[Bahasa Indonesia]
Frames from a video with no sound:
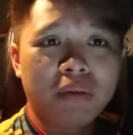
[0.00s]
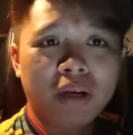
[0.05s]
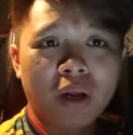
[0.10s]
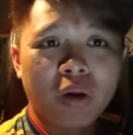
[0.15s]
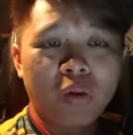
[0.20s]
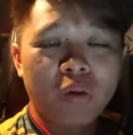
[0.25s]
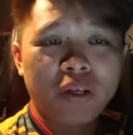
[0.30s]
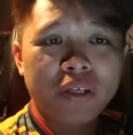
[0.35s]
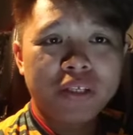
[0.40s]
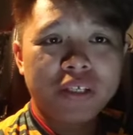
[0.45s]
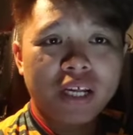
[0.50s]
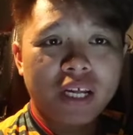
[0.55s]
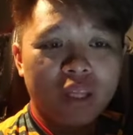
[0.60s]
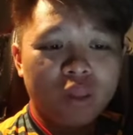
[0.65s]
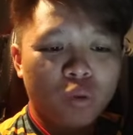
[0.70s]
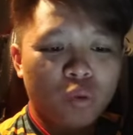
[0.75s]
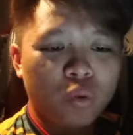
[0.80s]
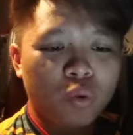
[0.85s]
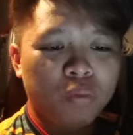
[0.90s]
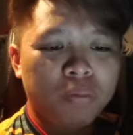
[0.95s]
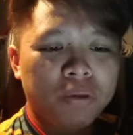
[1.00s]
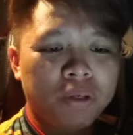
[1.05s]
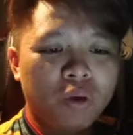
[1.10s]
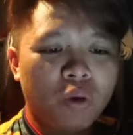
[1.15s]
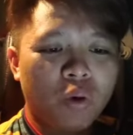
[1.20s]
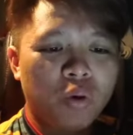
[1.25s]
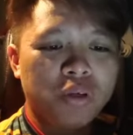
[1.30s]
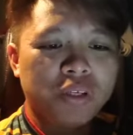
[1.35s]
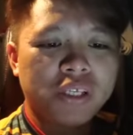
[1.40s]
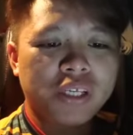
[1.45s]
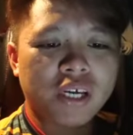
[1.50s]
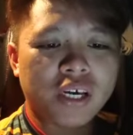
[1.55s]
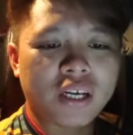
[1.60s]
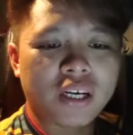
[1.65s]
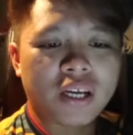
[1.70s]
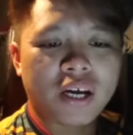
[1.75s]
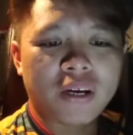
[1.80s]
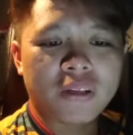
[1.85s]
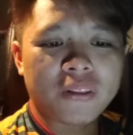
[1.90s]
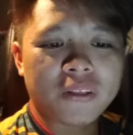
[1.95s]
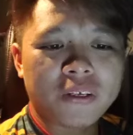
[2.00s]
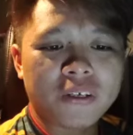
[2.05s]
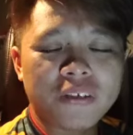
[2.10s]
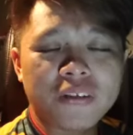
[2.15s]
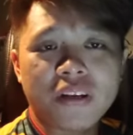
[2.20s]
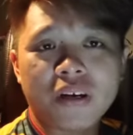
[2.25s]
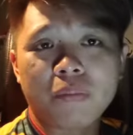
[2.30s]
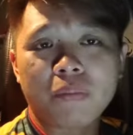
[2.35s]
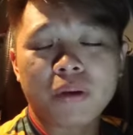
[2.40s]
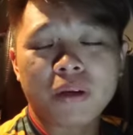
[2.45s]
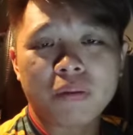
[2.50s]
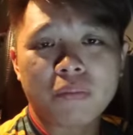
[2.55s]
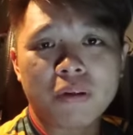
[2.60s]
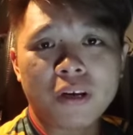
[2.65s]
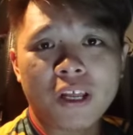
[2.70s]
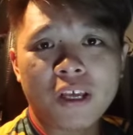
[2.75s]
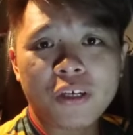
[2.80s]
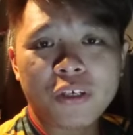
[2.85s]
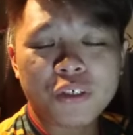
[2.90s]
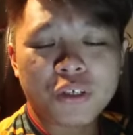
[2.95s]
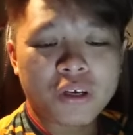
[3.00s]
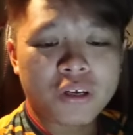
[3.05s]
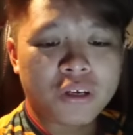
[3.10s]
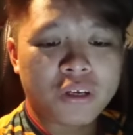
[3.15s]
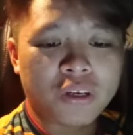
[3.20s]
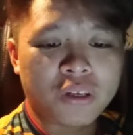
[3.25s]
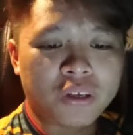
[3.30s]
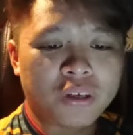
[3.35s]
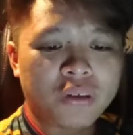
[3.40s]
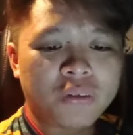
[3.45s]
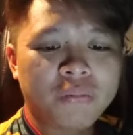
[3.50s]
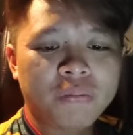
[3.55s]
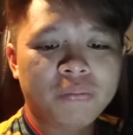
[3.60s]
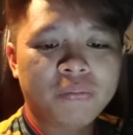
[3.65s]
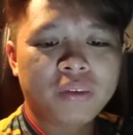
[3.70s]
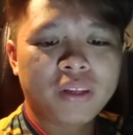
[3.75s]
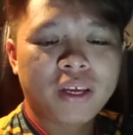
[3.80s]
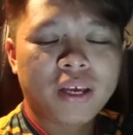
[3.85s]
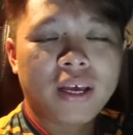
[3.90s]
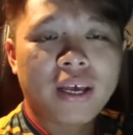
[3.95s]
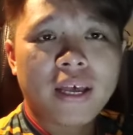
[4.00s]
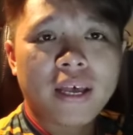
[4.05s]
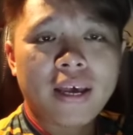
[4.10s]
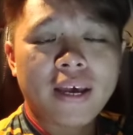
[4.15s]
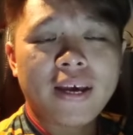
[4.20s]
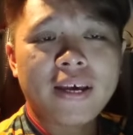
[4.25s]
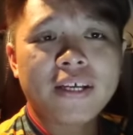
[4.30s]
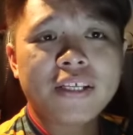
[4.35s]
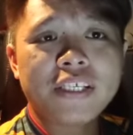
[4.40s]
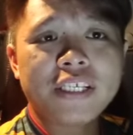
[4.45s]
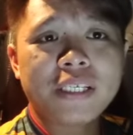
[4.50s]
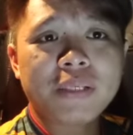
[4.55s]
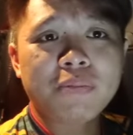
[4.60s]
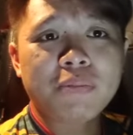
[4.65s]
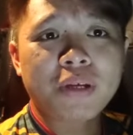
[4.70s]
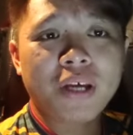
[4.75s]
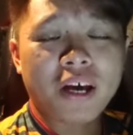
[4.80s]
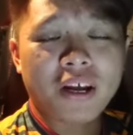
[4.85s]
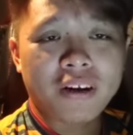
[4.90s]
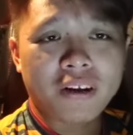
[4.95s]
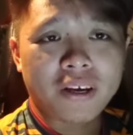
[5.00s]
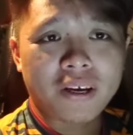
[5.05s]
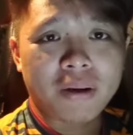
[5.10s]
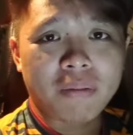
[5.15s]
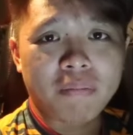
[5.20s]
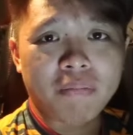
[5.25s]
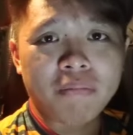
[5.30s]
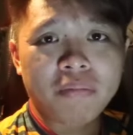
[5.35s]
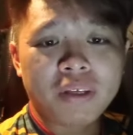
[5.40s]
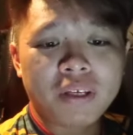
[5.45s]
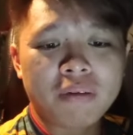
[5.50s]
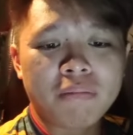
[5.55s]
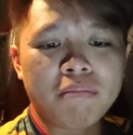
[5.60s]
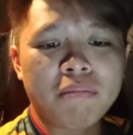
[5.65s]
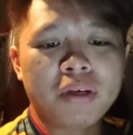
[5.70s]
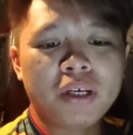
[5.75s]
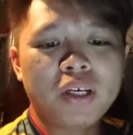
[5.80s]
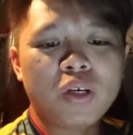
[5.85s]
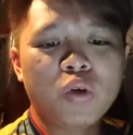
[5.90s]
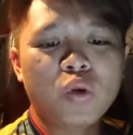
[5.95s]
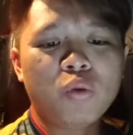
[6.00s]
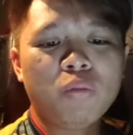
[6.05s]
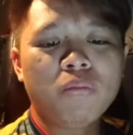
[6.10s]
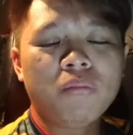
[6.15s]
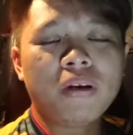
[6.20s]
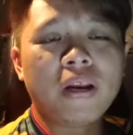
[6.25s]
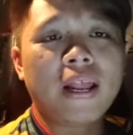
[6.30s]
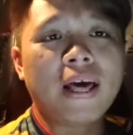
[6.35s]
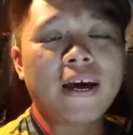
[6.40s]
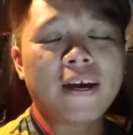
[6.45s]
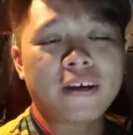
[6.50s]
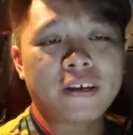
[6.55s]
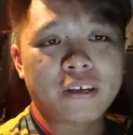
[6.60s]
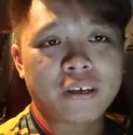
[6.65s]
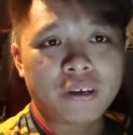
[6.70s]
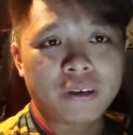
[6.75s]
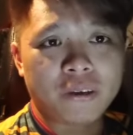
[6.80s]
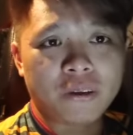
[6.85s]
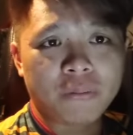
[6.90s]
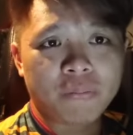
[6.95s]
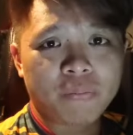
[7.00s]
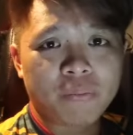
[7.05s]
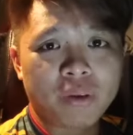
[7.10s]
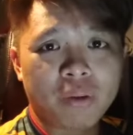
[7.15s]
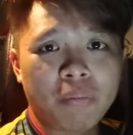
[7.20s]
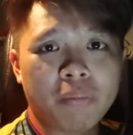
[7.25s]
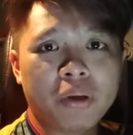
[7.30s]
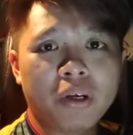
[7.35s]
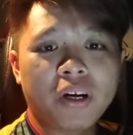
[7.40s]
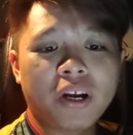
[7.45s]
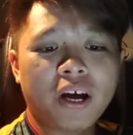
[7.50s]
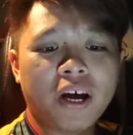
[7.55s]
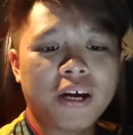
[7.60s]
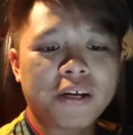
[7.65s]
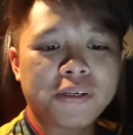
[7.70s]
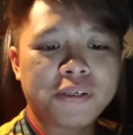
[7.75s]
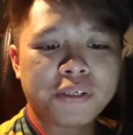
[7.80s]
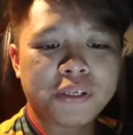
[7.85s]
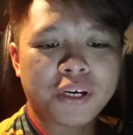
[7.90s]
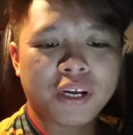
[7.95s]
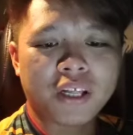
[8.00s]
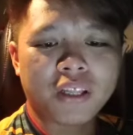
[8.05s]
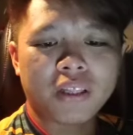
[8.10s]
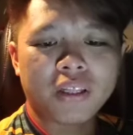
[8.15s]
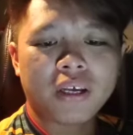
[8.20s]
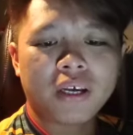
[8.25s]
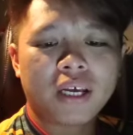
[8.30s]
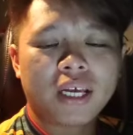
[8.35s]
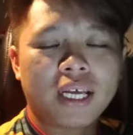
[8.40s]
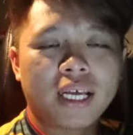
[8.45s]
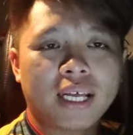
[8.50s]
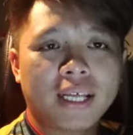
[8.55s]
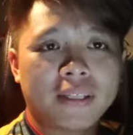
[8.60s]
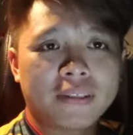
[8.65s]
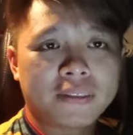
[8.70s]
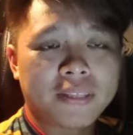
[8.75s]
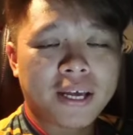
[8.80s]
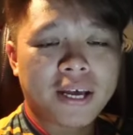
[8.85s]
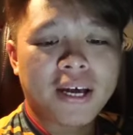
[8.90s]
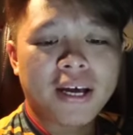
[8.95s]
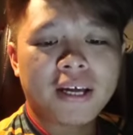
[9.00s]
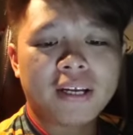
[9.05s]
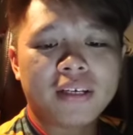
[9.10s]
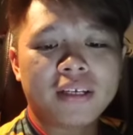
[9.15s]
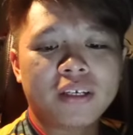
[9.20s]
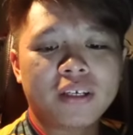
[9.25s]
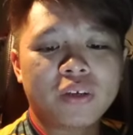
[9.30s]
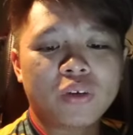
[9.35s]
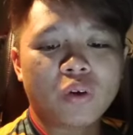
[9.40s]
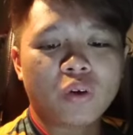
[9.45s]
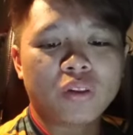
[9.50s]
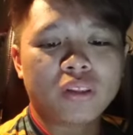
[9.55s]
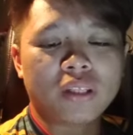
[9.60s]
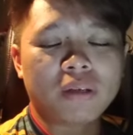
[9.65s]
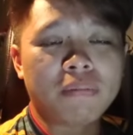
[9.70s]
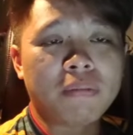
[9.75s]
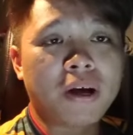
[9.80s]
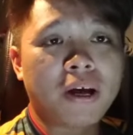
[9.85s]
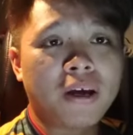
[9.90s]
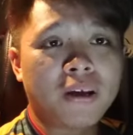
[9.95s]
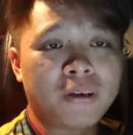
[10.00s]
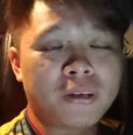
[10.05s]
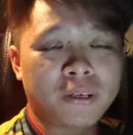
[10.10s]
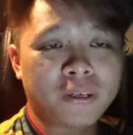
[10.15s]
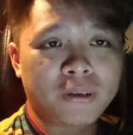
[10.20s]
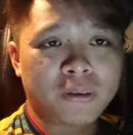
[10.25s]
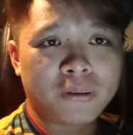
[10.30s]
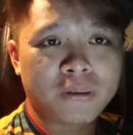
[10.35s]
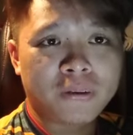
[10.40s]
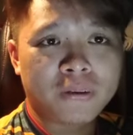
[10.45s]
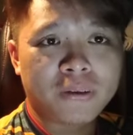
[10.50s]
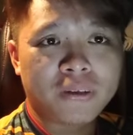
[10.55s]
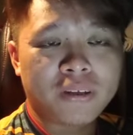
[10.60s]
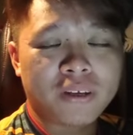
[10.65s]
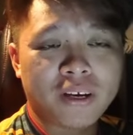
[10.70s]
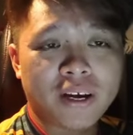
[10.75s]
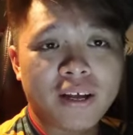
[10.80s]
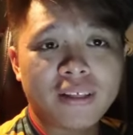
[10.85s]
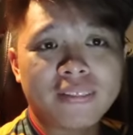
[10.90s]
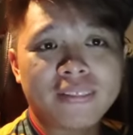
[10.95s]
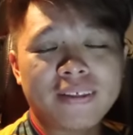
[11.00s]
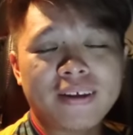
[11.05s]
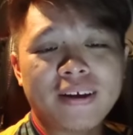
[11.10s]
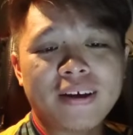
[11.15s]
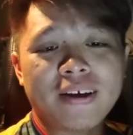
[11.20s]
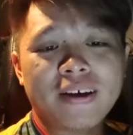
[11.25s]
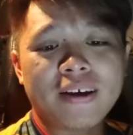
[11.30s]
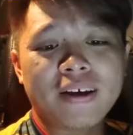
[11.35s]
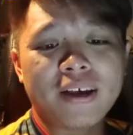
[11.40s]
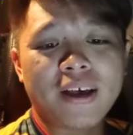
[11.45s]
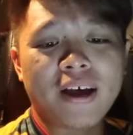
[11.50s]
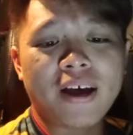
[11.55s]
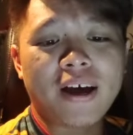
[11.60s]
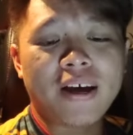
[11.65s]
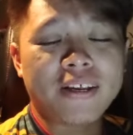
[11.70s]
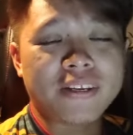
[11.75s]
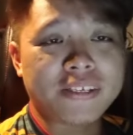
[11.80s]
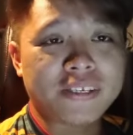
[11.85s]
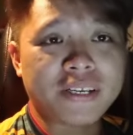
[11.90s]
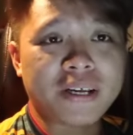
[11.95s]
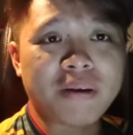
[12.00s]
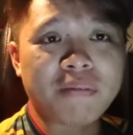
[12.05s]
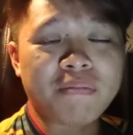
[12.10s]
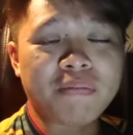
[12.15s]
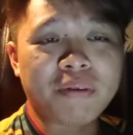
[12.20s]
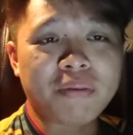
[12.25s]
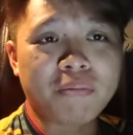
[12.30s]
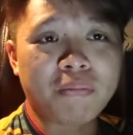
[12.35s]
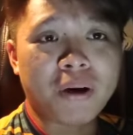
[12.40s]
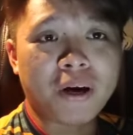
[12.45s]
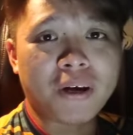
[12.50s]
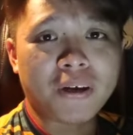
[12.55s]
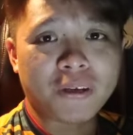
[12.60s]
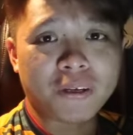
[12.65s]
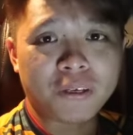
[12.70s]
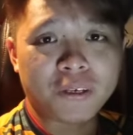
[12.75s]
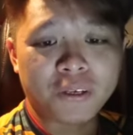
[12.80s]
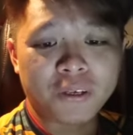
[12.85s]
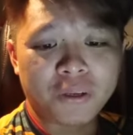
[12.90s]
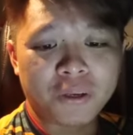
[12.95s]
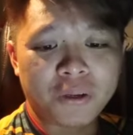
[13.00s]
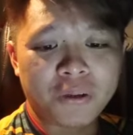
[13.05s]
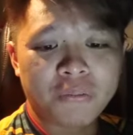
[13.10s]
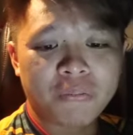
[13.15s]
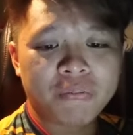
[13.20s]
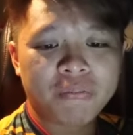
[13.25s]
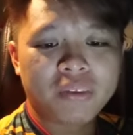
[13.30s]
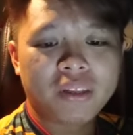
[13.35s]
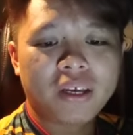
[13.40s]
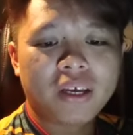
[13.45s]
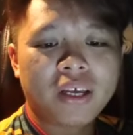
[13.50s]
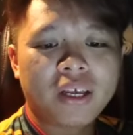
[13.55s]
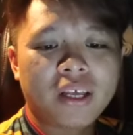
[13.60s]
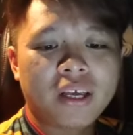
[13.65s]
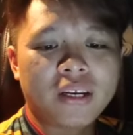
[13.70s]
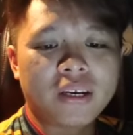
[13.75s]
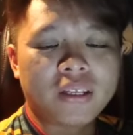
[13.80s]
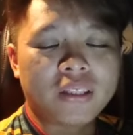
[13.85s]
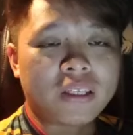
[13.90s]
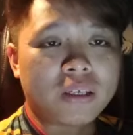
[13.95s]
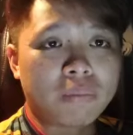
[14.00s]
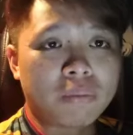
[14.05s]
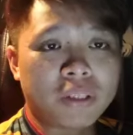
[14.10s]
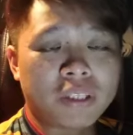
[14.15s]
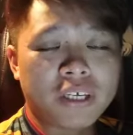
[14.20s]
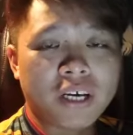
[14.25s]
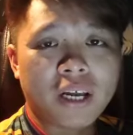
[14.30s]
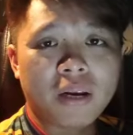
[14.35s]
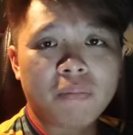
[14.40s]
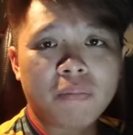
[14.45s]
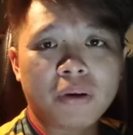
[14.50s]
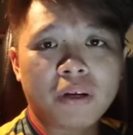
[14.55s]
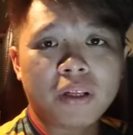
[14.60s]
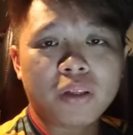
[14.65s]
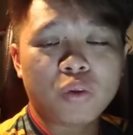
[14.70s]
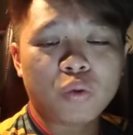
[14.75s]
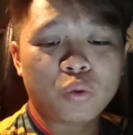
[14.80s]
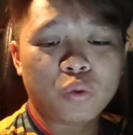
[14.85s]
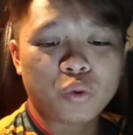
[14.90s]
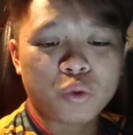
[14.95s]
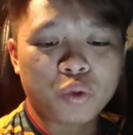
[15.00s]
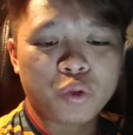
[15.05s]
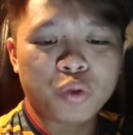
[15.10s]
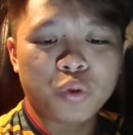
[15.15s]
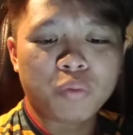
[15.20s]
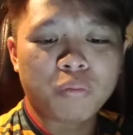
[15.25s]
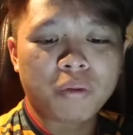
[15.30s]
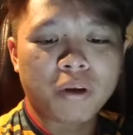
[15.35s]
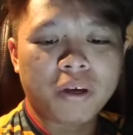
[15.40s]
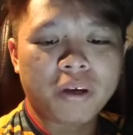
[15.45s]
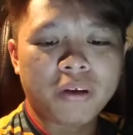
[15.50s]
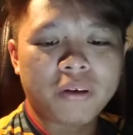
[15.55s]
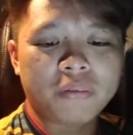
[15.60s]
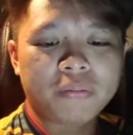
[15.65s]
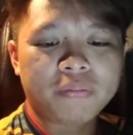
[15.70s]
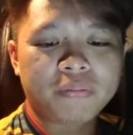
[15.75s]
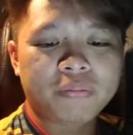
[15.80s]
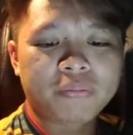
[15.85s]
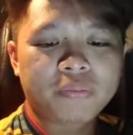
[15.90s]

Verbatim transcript: Melalui satu perkongsian artikel daripada Malaysia kini, SPRM belum lagi berhasrat tahan Dr. Mahathir, kata Azam Baki. Diterbitkan pada 7 Mei.